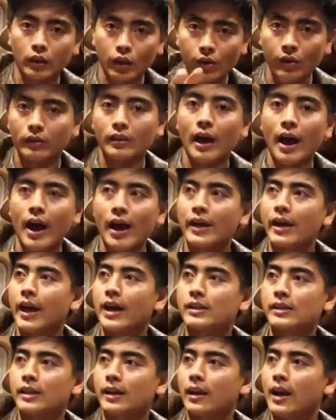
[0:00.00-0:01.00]
Toyota
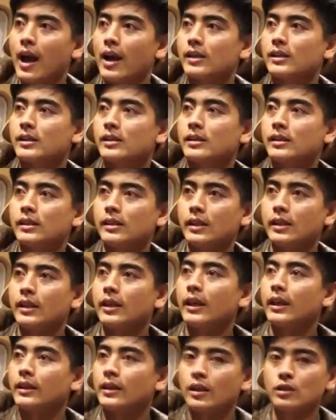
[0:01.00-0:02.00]
HiAce ini guys di sini
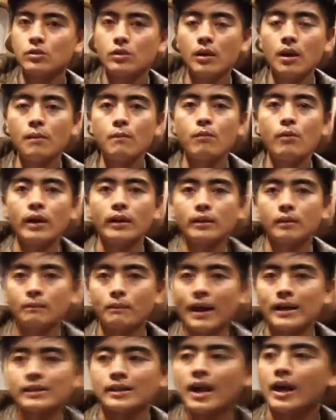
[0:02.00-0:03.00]
kita juga buat
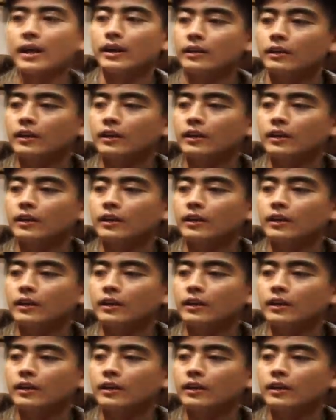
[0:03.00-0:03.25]
pasangin